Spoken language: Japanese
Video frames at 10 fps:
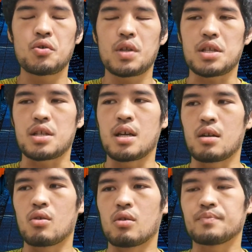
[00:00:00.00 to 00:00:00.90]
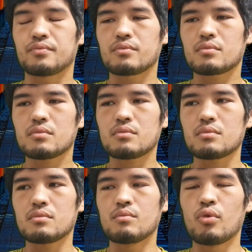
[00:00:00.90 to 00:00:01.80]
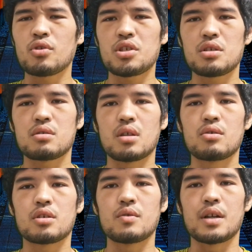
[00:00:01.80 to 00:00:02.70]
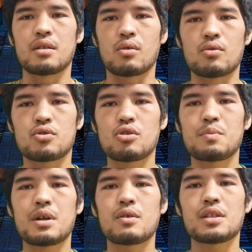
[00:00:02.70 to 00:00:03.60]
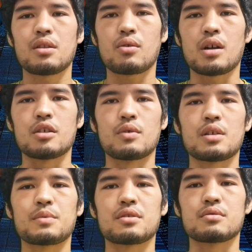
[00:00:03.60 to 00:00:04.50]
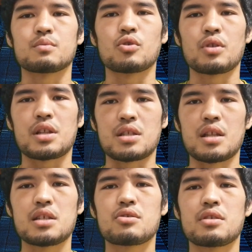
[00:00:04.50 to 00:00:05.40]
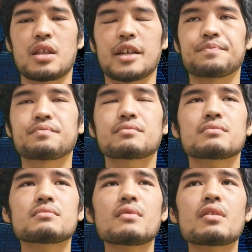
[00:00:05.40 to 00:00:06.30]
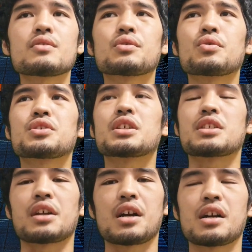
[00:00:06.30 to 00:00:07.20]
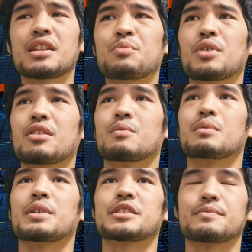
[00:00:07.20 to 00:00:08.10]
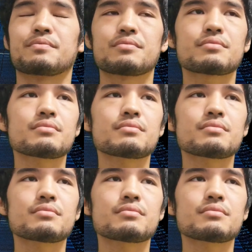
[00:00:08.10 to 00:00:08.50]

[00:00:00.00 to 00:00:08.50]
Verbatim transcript: 今日はですね、あの、ボクシングでよく言われる腰を回せとか言われるものですね、について少しですね、考えてみたいと思います。